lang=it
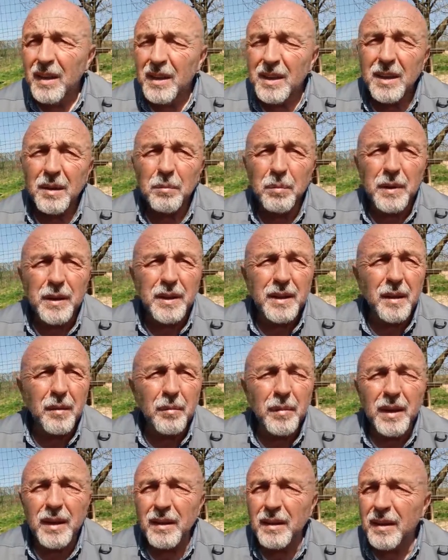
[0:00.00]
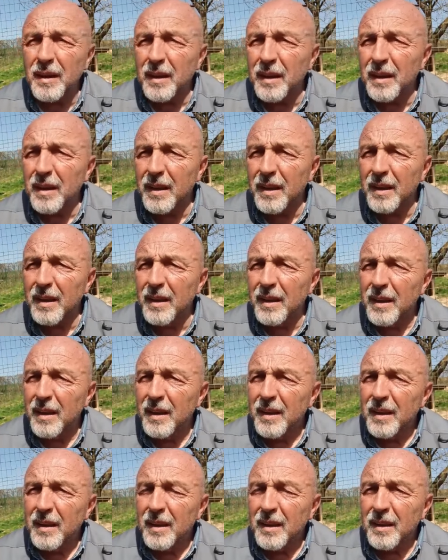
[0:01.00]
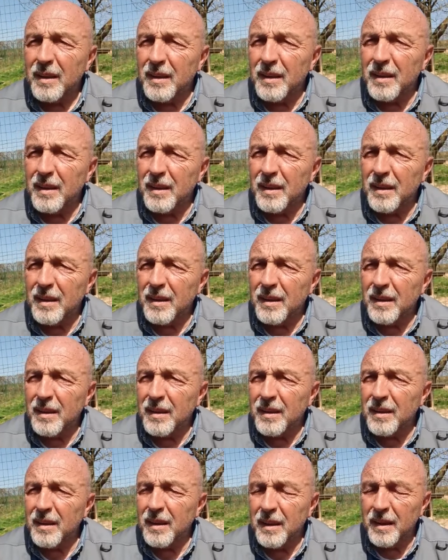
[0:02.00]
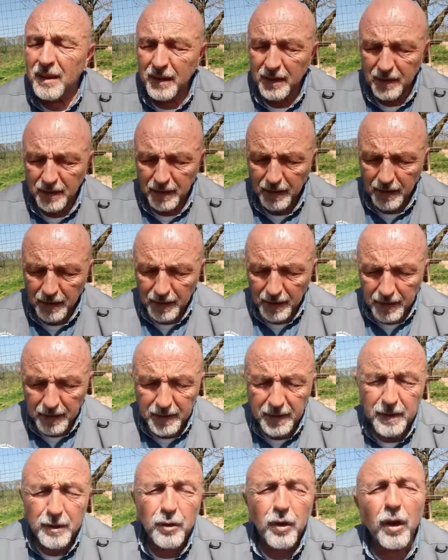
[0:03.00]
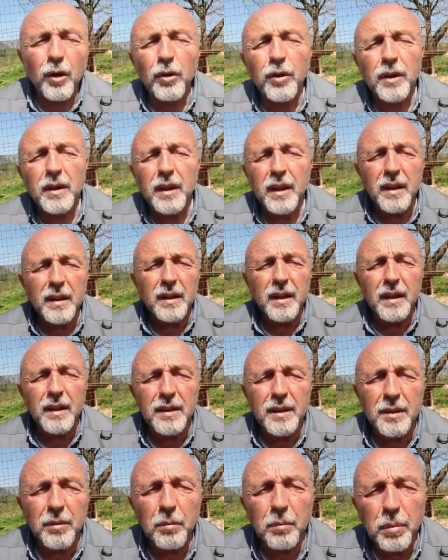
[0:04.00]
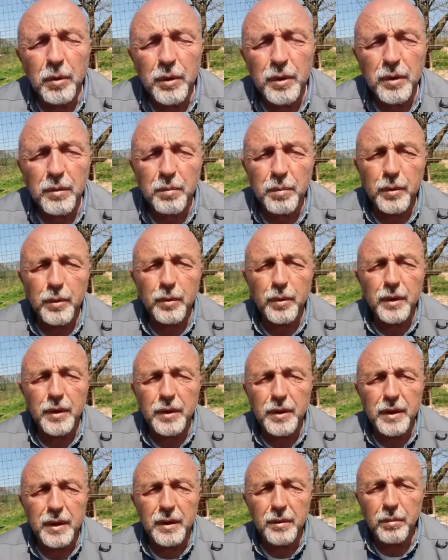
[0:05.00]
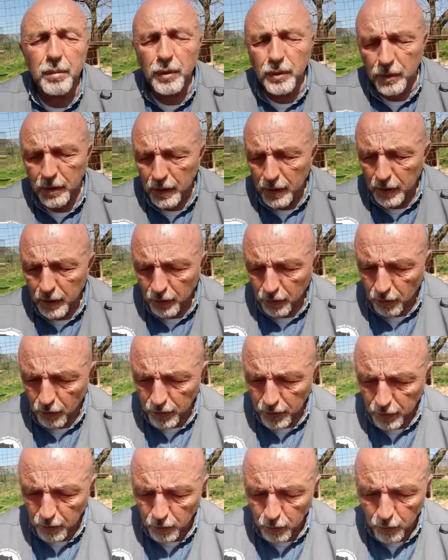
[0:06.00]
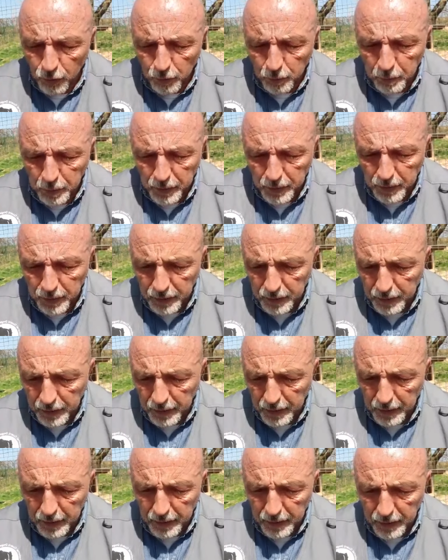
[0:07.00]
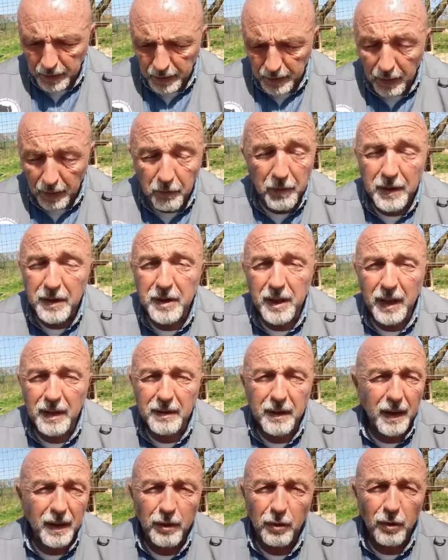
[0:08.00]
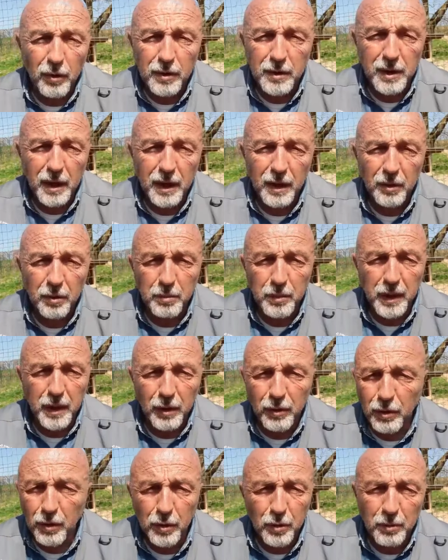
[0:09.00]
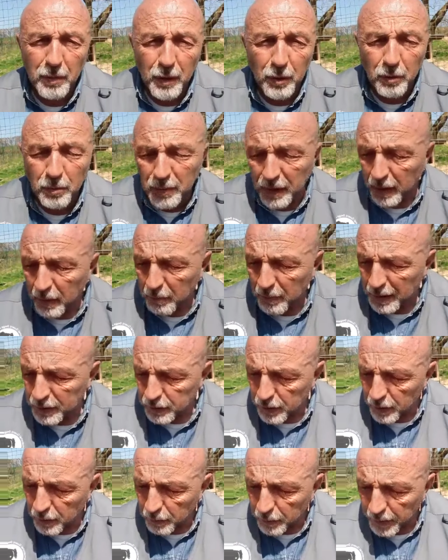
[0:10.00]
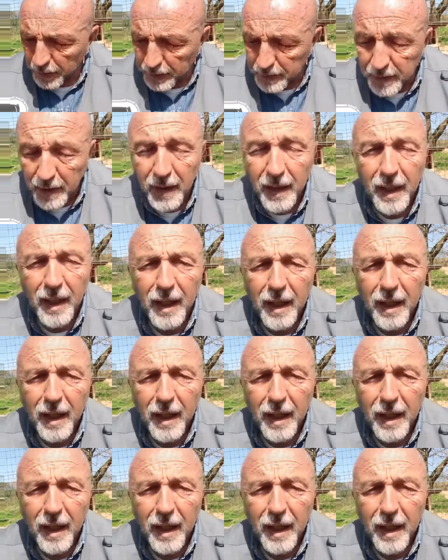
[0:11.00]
semplicemente eh, iniziò a contendersi un po' di più il cibo con i lupi e fece altre cose che non mi ricordo, ma non mi rimasero impresse.